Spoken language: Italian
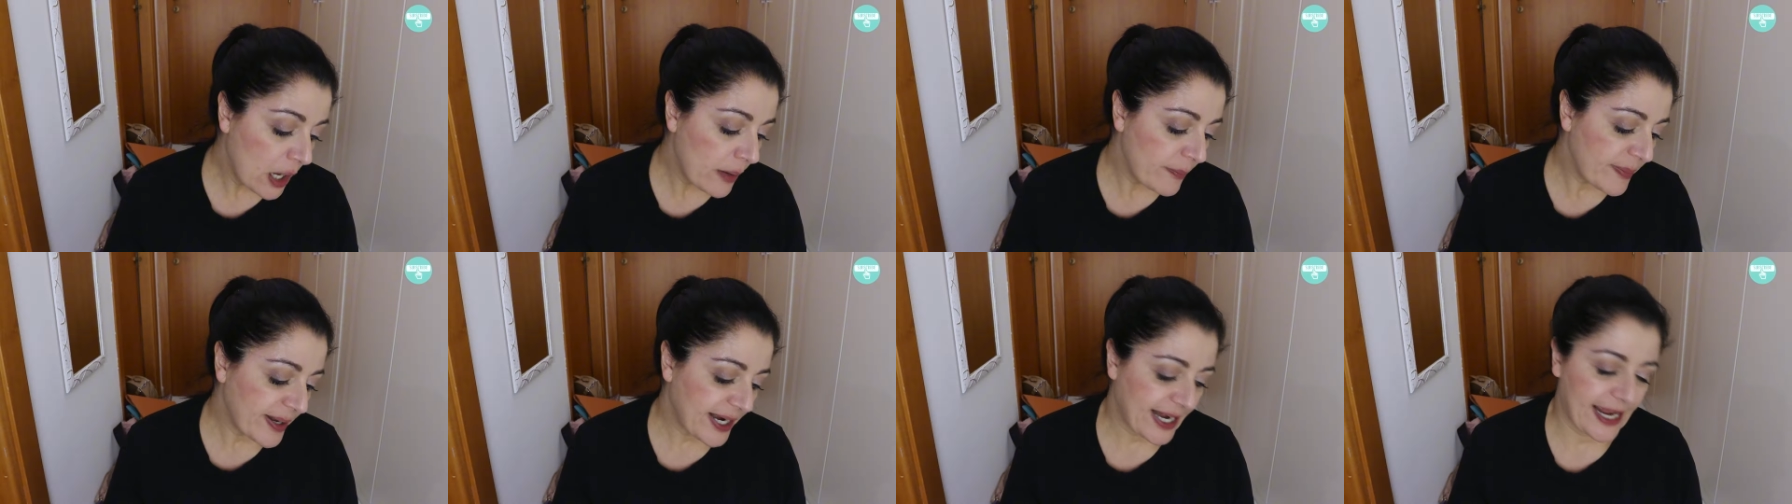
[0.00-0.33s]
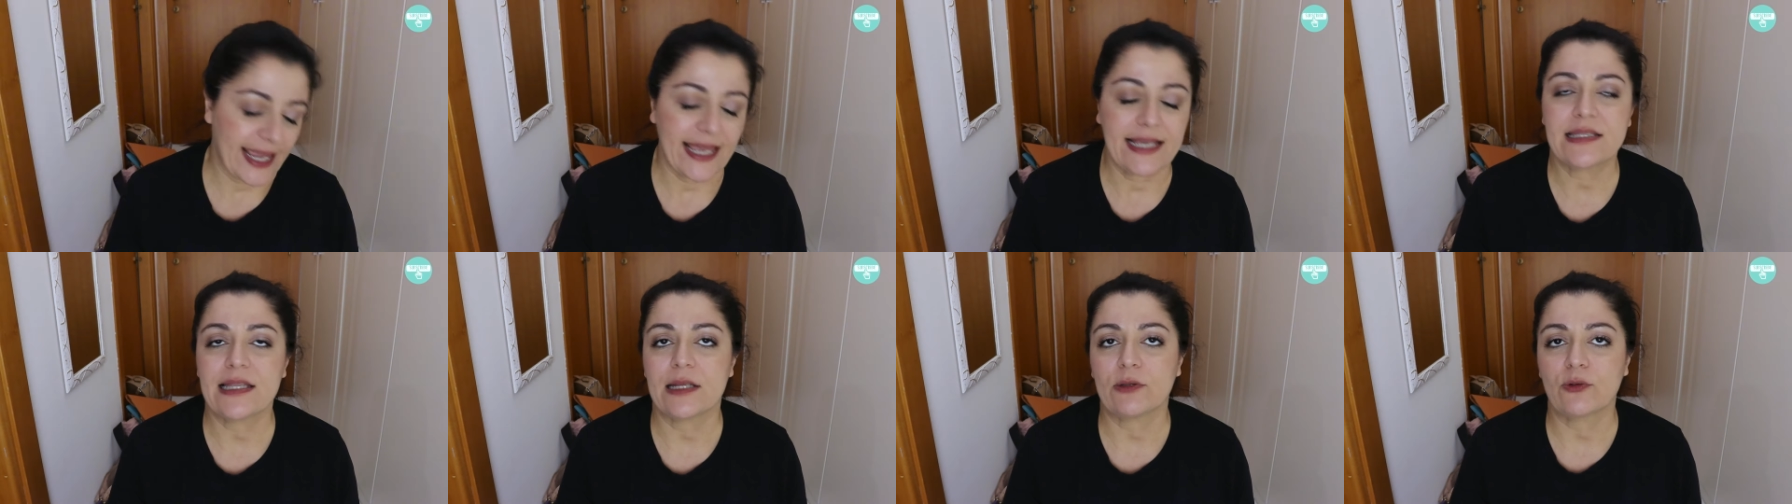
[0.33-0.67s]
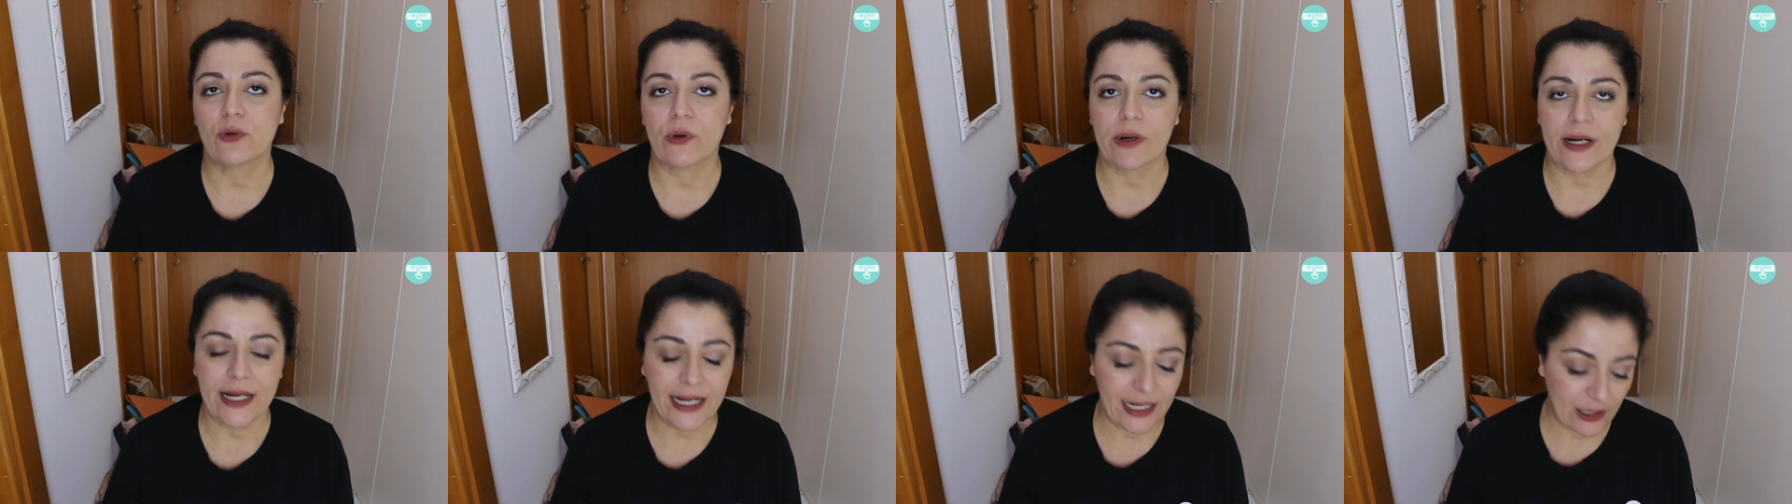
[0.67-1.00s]
perché è
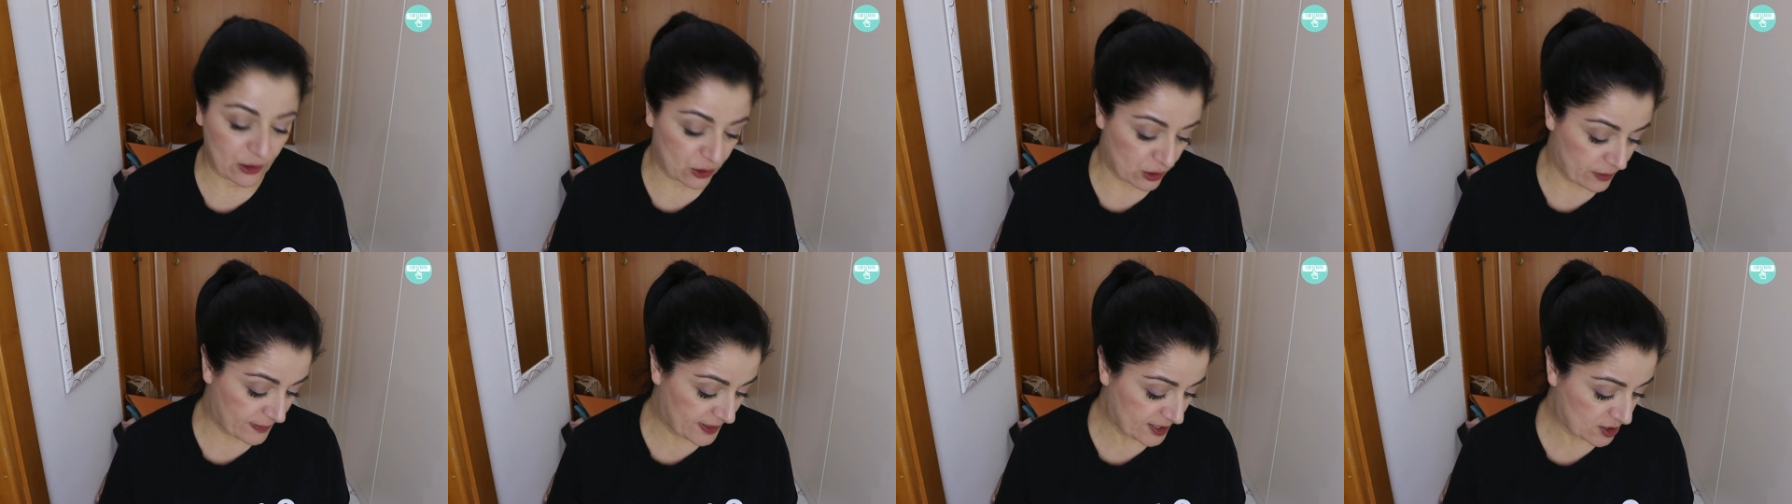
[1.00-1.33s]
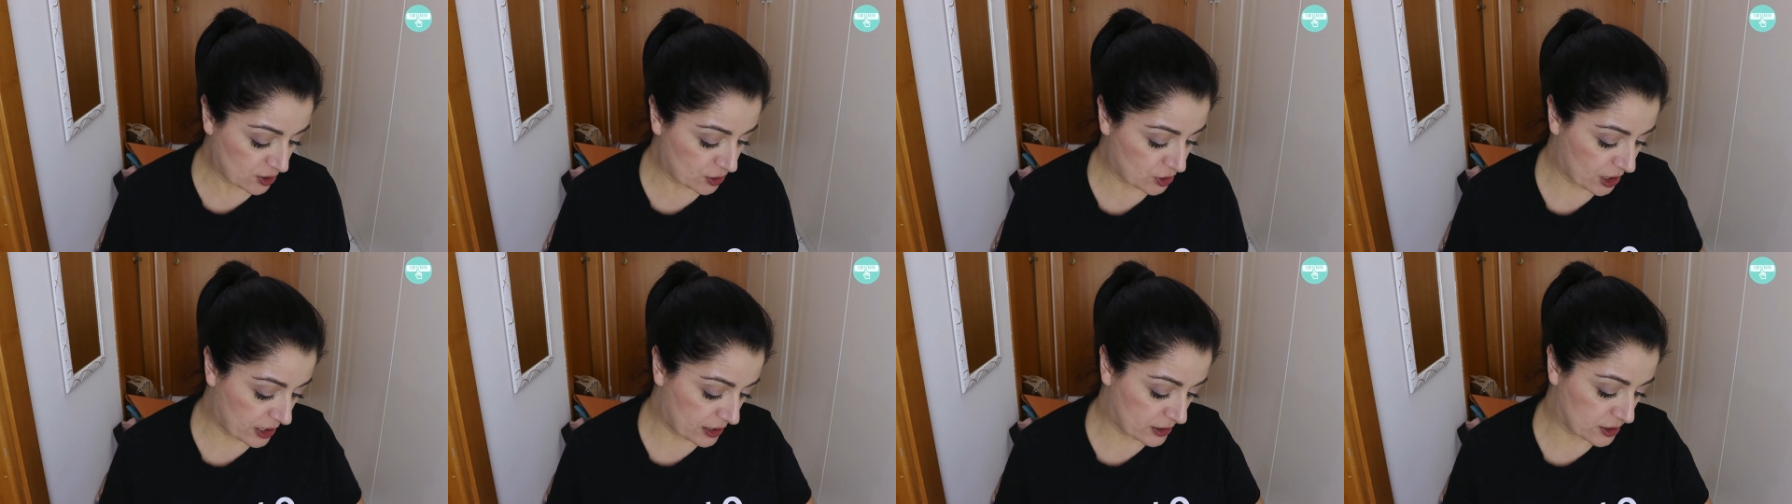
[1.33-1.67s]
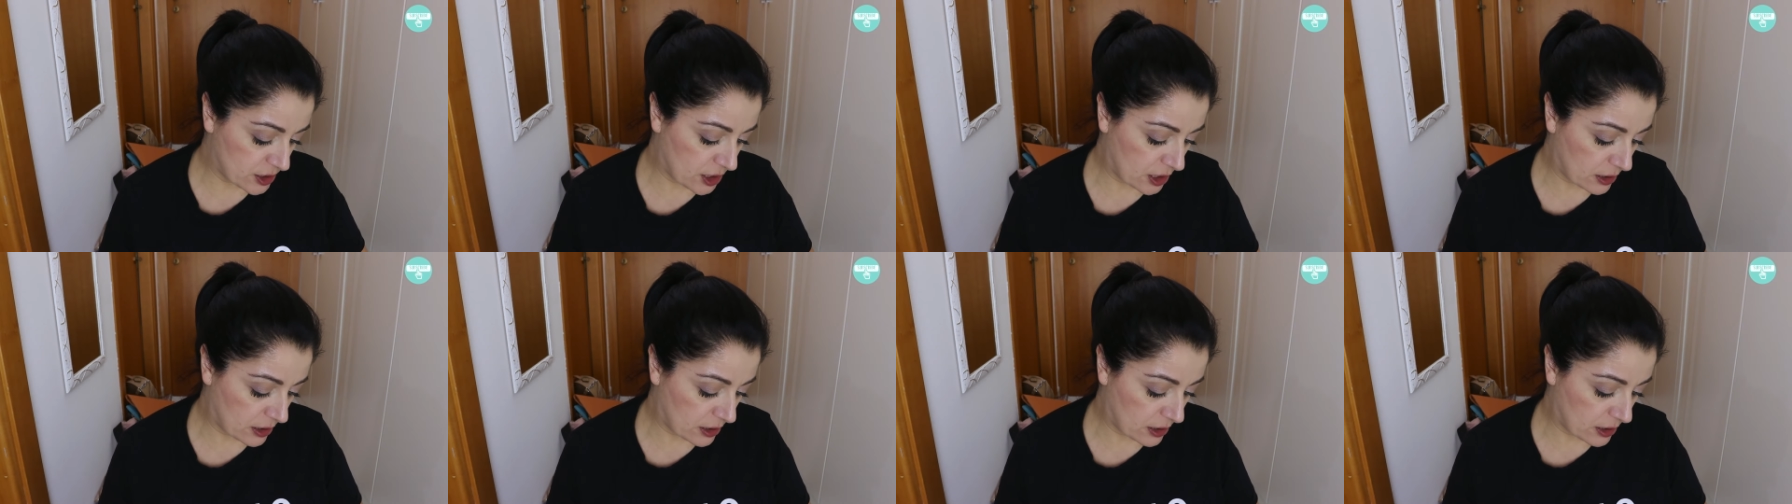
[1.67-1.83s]
stato un regalo di mia sorella, cioè,